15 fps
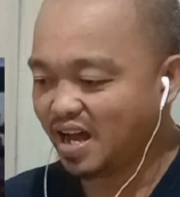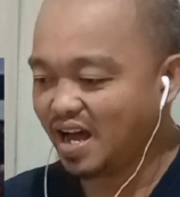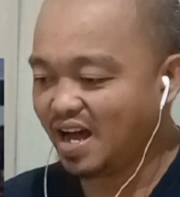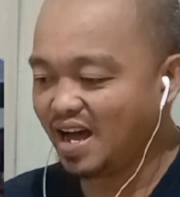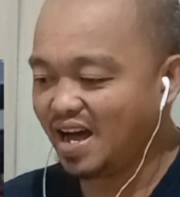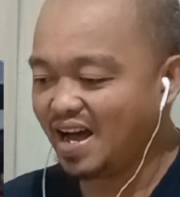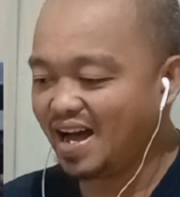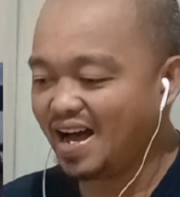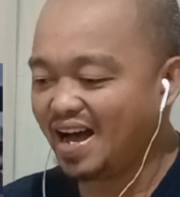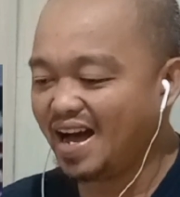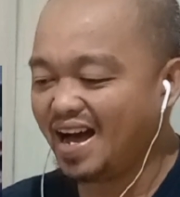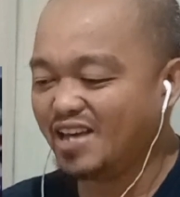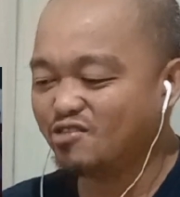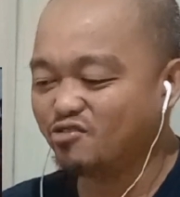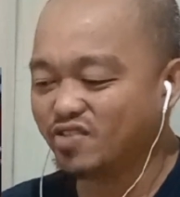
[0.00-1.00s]

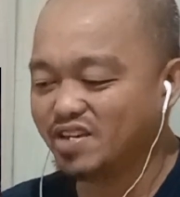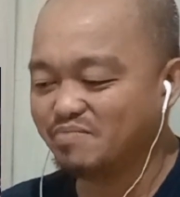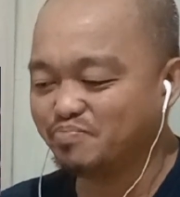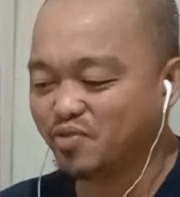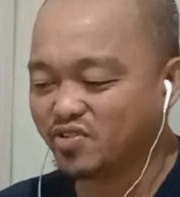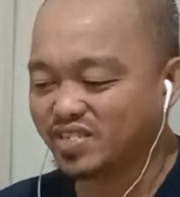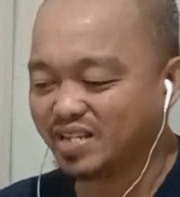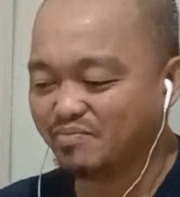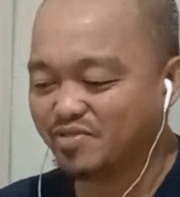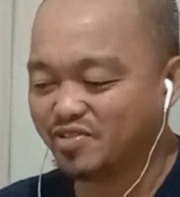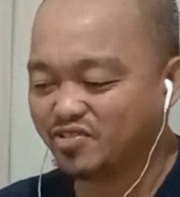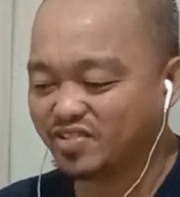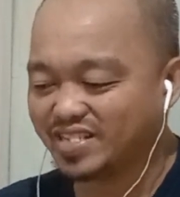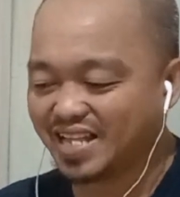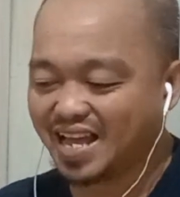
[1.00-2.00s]
Ah, yung input na
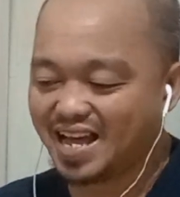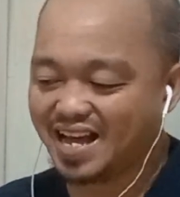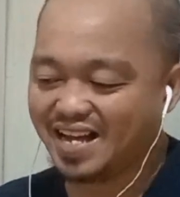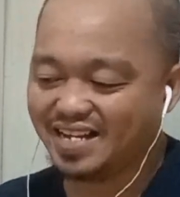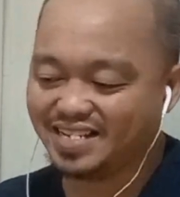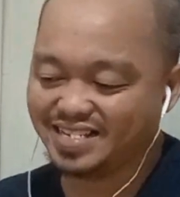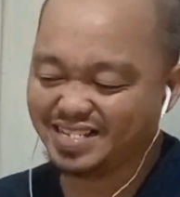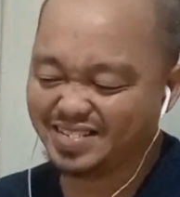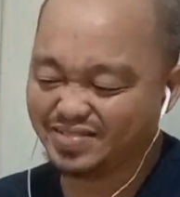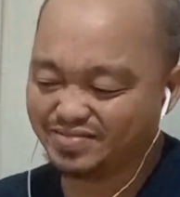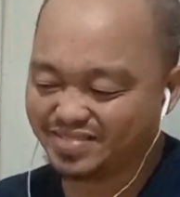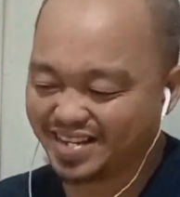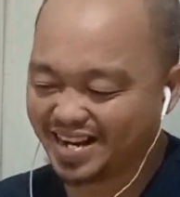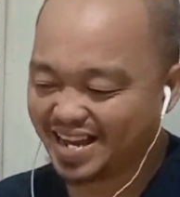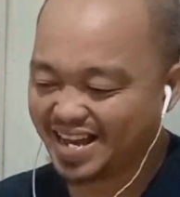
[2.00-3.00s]
binuta.
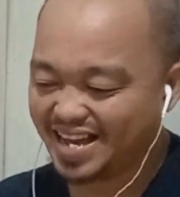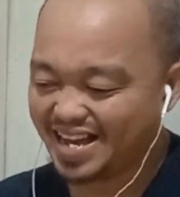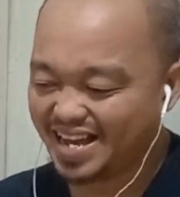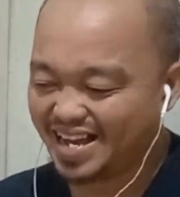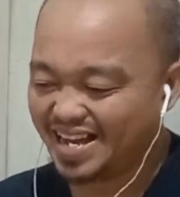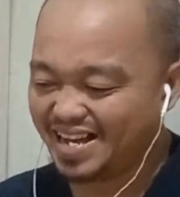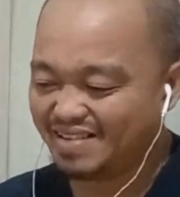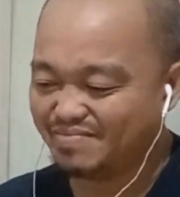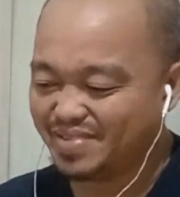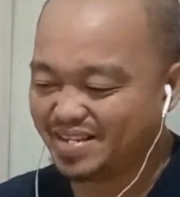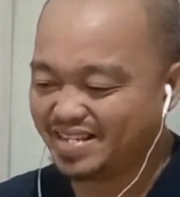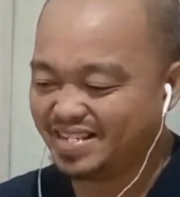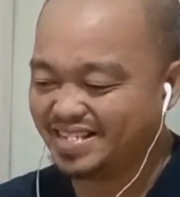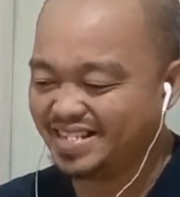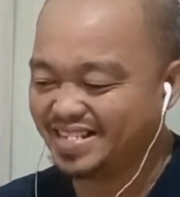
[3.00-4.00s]

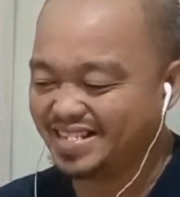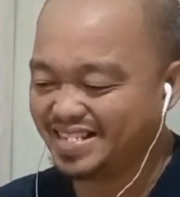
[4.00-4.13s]
Grabe.